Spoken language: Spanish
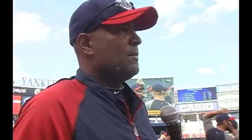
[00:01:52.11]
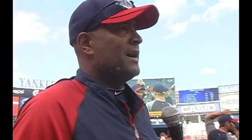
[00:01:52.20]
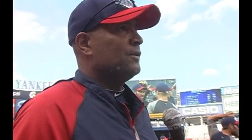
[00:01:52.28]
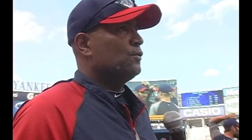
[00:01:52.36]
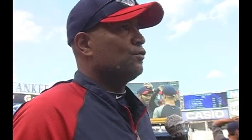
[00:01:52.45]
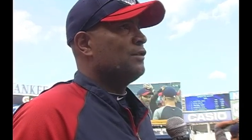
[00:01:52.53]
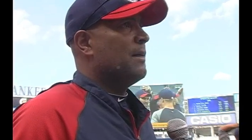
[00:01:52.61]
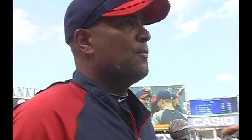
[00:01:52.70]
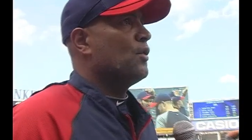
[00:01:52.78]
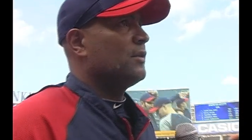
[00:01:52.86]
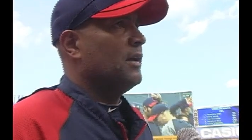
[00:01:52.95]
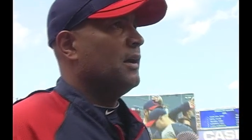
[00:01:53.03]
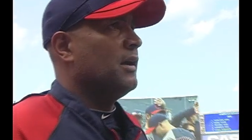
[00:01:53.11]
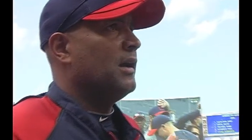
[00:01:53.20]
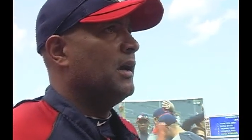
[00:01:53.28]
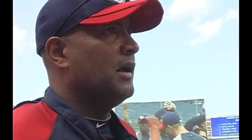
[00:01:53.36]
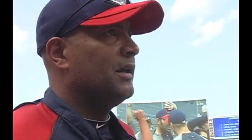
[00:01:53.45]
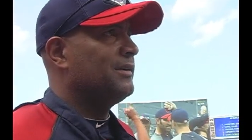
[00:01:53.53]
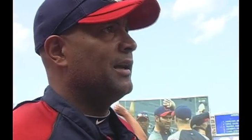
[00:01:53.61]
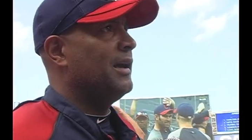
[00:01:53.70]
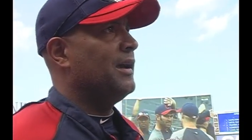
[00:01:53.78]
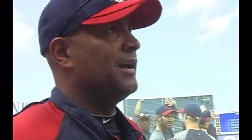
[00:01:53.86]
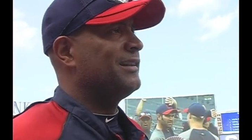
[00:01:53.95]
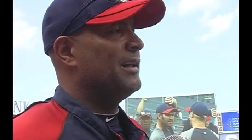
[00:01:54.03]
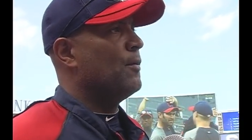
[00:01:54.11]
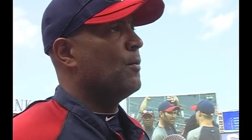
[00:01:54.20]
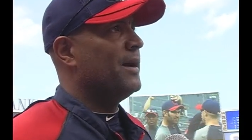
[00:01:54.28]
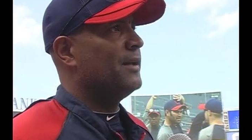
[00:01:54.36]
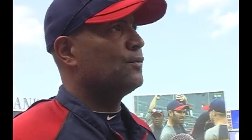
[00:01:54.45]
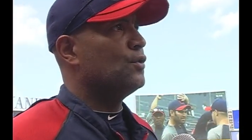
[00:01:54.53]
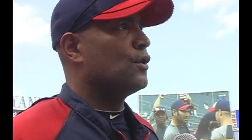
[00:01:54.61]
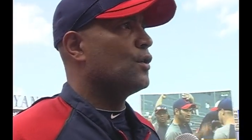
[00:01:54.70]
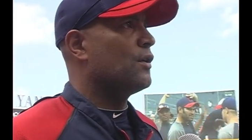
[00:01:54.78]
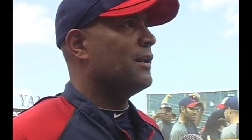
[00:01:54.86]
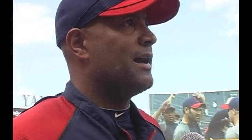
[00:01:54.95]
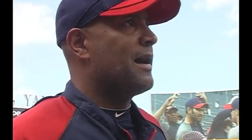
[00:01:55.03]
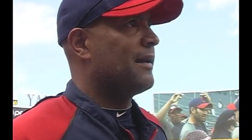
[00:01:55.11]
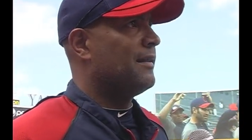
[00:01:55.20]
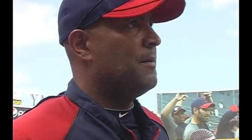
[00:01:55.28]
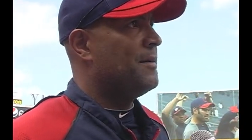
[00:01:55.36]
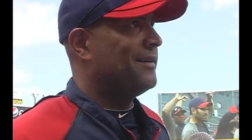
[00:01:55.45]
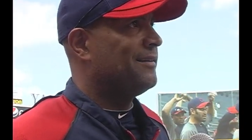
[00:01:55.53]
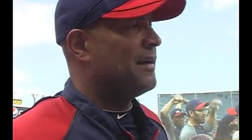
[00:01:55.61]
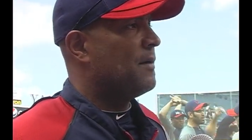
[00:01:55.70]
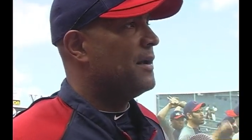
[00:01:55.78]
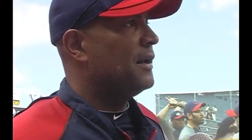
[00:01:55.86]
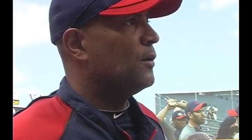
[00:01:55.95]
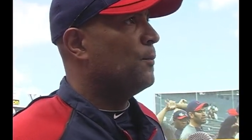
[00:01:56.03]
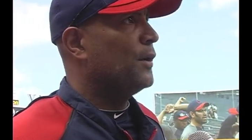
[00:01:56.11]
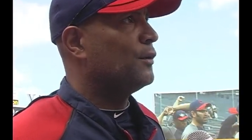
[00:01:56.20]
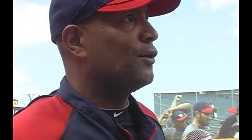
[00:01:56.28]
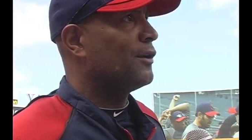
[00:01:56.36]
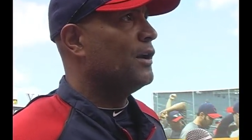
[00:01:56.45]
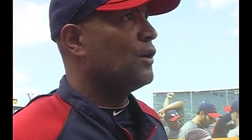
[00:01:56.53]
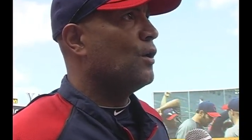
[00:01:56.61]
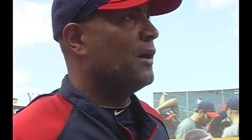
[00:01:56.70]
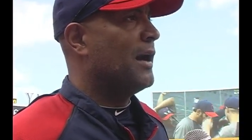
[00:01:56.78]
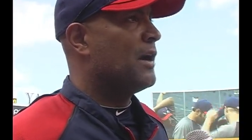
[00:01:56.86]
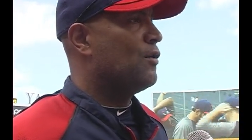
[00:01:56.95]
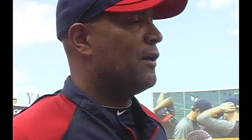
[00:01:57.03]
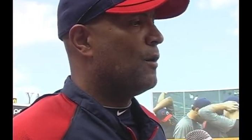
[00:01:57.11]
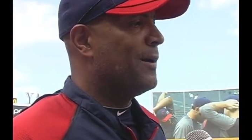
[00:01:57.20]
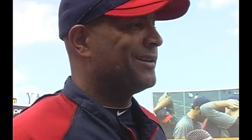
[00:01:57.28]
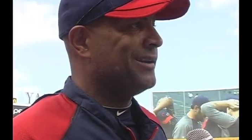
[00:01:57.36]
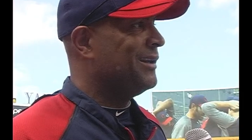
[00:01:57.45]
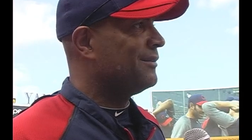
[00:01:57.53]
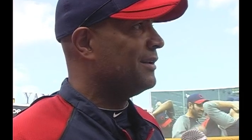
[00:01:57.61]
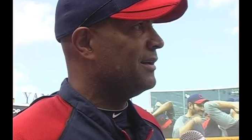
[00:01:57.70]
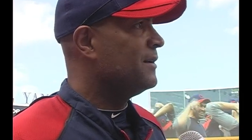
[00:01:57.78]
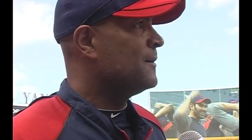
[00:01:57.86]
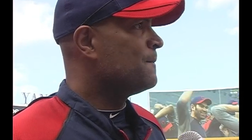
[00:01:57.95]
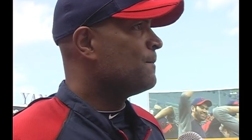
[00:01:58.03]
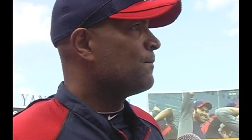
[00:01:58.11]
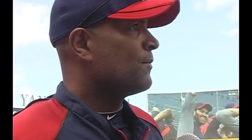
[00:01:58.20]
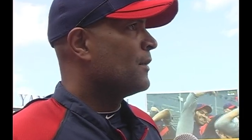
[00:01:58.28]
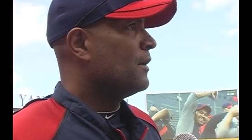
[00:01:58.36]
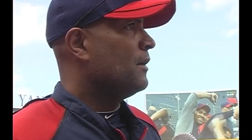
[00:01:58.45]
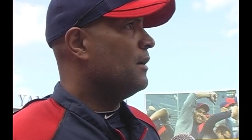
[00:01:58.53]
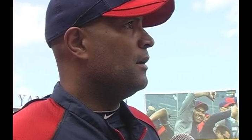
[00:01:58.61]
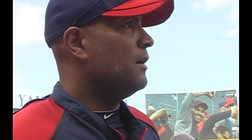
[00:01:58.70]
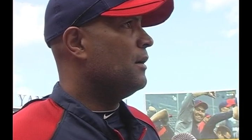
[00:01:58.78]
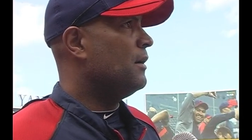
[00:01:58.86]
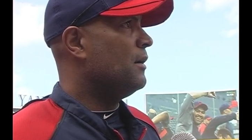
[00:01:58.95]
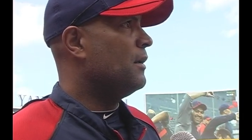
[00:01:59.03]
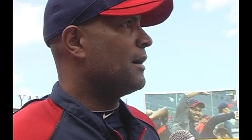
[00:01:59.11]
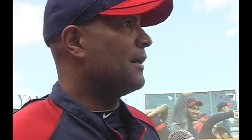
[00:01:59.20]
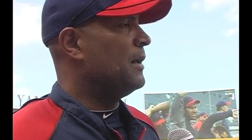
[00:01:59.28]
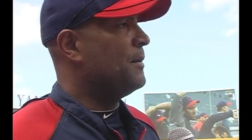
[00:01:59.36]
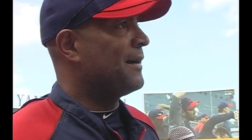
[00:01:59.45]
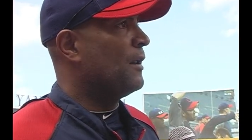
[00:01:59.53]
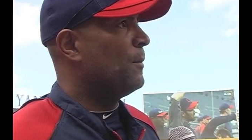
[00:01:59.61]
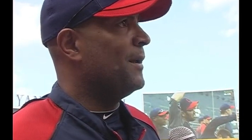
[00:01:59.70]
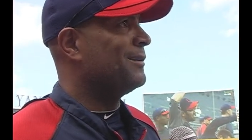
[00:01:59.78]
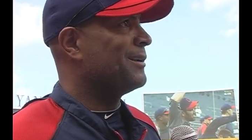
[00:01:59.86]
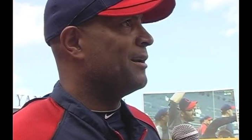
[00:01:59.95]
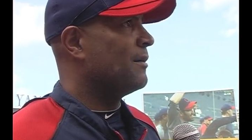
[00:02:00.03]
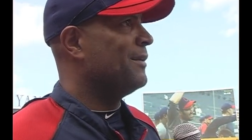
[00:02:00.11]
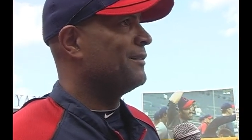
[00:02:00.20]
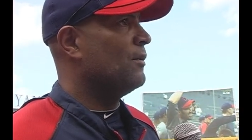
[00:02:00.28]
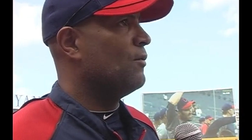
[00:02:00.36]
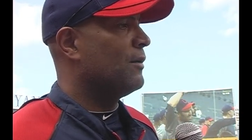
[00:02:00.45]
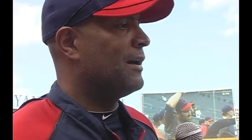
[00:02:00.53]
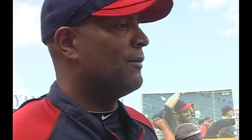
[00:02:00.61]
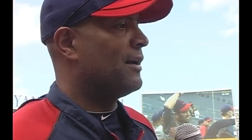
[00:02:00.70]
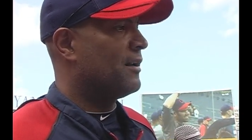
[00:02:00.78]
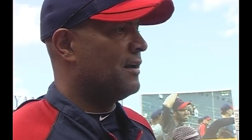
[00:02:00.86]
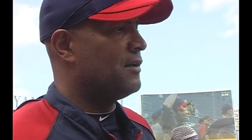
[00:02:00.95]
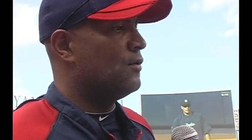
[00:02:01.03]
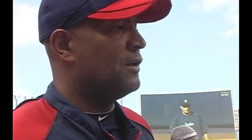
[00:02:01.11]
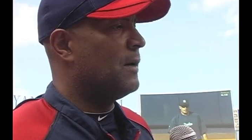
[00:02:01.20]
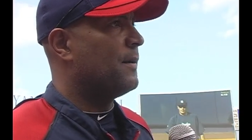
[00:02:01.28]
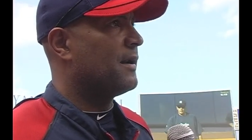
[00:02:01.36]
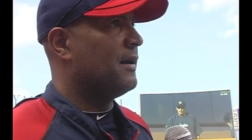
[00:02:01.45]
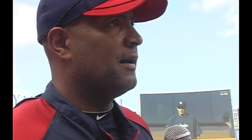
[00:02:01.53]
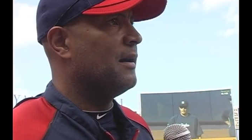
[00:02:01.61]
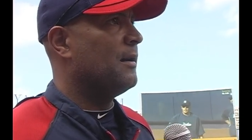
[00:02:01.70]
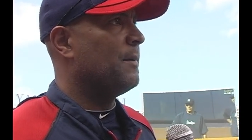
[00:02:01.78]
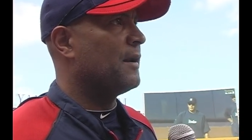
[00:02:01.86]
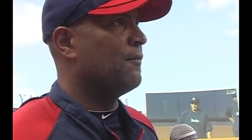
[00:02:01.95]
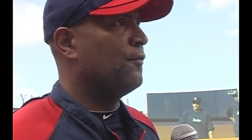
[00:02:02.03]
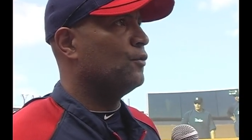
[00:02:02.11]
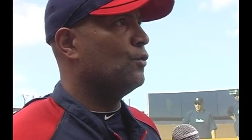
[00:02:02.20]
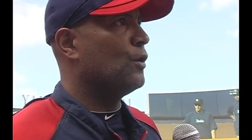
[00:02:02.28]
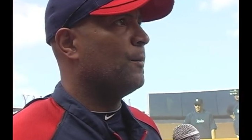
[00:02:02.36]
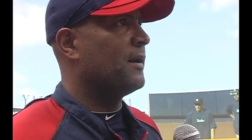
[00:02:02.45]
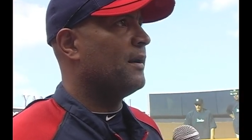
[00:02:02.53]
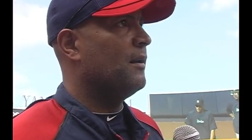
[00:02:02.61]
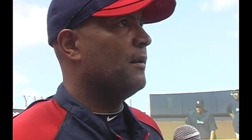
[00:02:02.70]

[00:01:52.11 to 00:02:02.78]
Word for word: más entusiasmo este, en, este momento, yo creo que las academias que se han abierto en Puerto Rico ha ayudado bastante y la Academia Carlos Beltrán va a ser una, gran ayuda para, el futuro, para